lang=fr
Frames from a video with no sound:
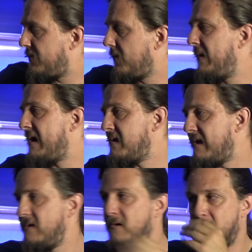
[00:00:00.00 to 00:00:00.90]
plan pareil.
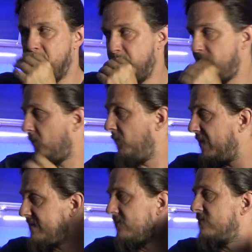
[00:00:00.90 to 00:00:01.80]
Alors, on
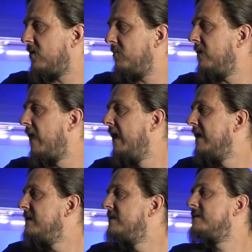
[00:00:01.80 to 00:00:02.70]
passe ensemble.
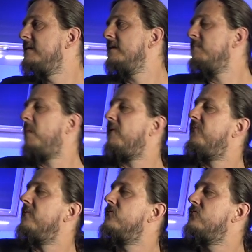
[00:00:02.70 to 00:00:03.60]
Ici,
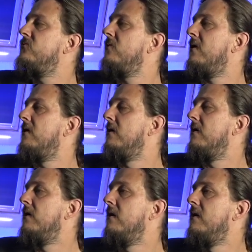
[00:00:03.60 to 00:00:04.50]
paf, sur,
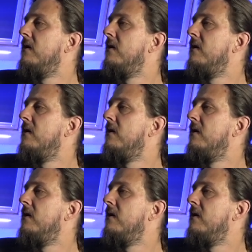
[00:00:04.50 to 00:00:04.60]
euh,